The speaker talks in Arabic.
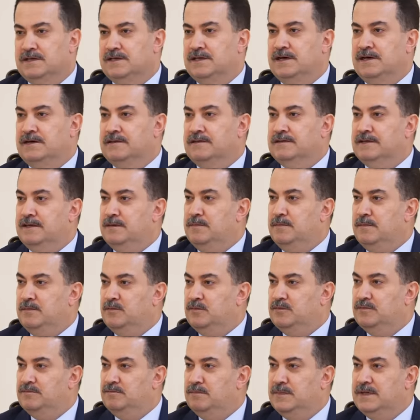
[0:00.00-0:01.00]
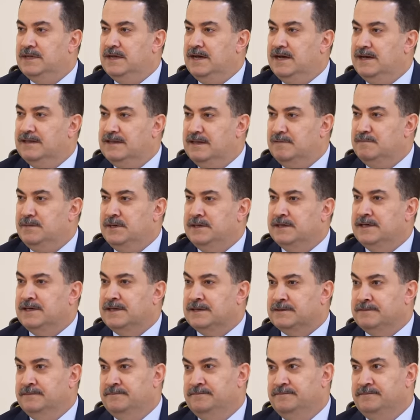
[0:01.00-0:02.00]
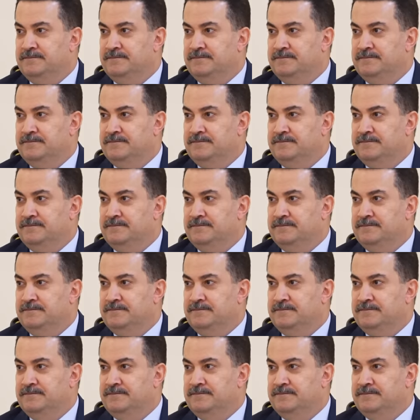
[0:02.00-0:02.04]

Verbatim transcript: للرياضه من هذا المعيار